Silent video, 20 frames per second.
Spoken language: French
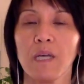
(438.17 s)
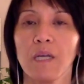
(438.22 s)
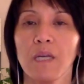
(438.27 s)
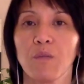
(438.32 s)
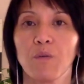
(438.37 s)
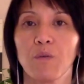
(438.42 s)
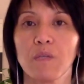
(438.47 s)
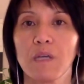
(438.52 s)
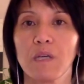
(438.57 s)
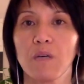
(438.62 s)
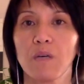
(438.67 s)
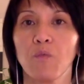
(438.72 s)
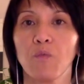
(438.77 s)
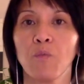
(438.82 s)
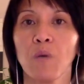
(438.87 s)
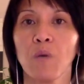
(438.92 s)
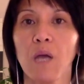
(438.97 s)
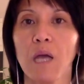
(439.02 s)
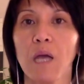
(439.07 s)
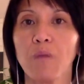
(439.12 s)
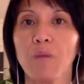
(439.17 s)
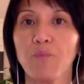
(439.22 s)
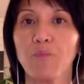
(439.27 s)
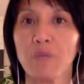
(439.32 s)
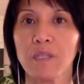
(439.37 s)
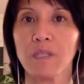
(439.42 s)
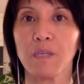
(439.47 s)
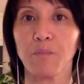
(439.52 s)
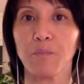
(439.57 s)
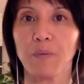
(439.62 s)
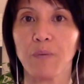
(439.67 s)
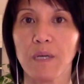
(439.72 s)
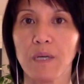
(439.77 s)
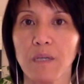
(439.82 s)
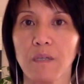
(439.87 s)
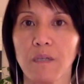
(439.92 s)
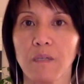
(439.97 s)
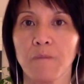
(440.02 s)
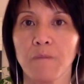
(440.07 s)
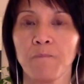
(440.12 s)
donc il y a au moins un point de
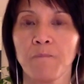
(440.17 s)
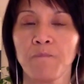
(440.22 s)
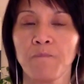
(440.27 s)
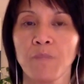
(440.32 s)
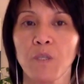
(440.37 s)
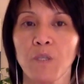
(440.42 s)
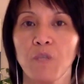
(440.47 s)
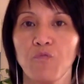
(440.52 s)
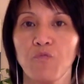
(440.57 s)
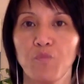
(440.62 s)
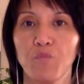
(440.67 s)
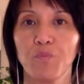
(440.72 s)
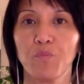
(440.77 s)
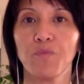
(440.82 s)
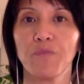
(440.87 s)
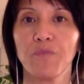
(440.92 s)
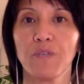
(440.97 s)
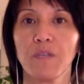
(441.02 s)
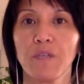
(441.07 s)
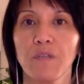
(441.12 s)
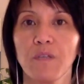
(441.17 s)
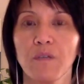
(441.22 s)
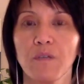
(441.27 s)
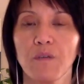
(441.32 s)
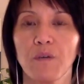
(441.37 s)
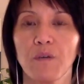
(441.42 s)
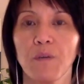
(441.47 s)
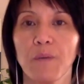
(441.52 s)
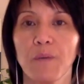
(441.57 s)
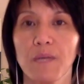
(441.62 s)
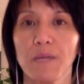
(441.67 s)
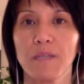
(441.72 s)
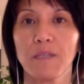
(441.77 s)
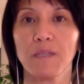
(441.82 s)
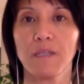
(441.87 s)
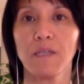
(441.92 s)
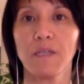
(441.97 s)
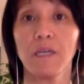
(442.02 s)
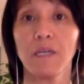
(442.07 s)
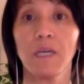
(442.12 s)
départ que vous pouvez euh,
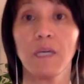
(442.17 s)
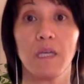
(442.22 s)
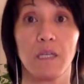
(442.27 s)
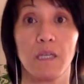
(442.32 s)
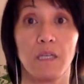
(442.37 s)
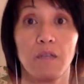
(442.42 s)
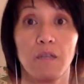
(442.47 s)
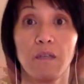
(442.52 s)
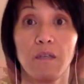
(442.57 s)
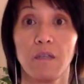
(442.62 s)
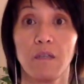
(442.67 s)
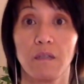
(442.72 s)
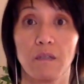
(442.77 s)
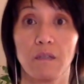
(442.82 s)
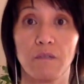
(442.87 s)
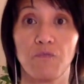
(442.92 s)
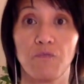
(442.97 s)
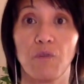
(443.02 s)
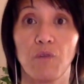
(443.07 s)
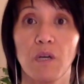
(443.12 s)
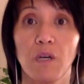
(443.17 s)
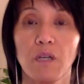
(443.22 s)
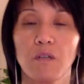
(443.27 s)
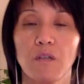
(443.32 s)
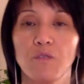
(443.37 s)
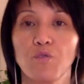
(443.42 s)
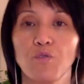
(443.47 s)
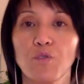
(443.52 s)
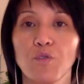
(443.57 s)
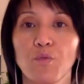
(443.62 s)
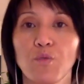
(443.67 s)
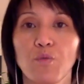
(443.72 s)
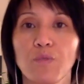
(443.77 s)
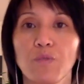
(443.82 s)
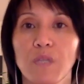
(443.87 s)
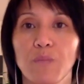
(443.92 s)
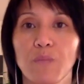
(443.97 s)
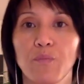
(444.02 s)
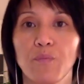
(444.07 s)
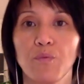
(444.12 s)
emprunter et voir jusqu'où
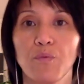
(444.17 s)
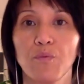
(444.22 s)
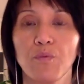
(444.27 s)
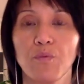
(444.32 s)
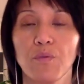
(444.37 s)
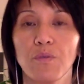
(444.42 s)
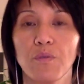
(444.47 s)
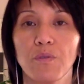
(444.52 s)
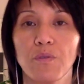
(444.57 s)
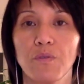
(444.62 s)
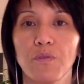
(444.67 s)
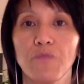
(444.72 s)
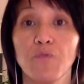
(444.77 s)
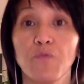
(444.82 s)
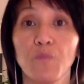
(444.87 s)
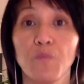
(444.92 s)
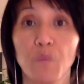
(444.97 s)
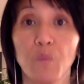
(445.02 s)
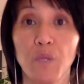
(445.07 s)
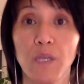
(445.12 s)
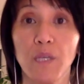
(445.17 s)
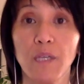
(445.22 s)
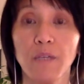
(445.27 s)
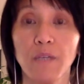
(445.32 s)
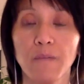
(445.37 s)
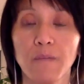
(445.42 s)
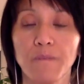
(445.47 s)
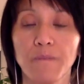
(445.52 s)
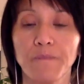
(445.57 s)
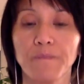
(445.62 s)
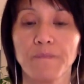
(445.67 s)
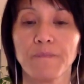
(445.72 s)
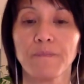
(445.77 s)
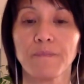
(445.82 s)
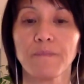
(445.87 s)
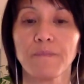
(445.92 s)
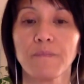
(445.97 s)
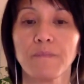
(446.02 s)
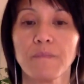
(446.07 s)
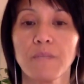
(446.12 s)
ça peut euh, vous mener.
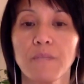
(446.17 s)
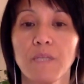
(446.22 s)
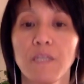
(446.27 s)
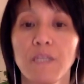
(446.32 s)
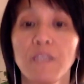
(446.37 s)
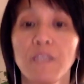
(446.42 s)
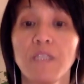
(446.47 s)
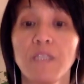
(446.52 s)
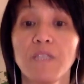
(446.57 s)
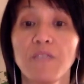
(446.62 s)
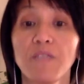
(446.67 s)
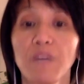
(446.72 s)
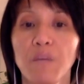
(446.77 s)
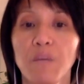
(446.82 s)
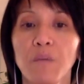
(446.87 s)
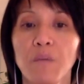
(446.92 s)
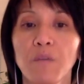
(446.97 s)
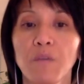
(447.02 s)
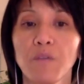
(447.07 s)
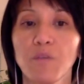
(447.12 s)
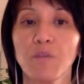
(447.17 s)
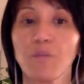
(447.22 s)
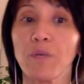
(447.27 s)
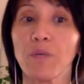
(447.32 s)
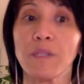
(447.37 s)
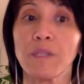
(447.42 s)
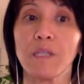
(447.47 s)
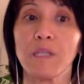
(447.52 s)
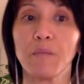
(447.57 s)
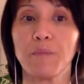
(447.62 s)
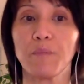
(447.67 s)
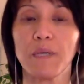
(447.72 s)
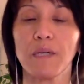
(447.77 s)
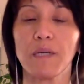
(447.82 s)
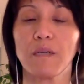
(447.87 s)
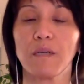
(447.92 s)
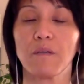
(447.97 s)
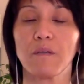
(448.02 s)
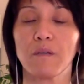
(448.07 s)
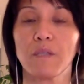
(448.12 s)
Et si vraiment ce point de
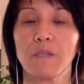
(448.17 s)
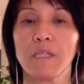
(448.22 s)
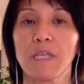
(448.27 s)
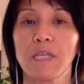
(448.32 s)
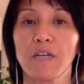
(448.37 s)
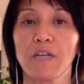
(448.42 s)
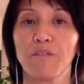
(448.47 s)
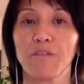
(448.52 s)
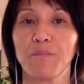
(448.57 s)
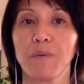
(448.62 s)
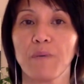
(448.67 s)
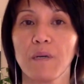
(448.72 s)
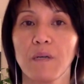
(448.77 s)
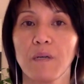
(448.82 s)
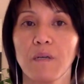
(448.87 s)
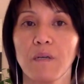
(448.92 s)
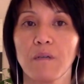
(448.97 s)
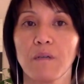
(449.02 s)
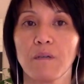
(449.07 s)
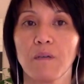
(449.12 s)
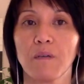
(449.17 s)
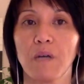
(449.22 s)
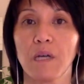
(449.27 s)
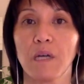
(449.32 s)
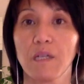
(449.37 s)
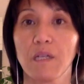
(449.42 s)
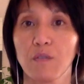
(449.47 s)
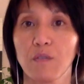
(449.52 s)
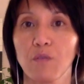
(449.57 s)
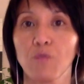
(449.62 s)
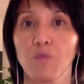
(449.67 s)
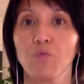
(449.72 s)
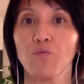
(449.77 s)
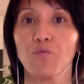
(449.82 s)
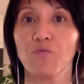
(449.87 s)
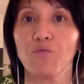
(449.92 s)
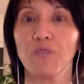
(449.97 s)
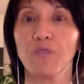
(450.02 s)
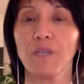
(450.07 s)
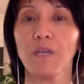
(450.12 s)
départ, euh, il n'arrive pas à être
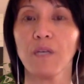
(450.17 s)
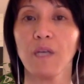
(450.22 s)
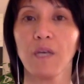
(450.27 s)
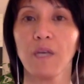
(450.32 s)
trouvé,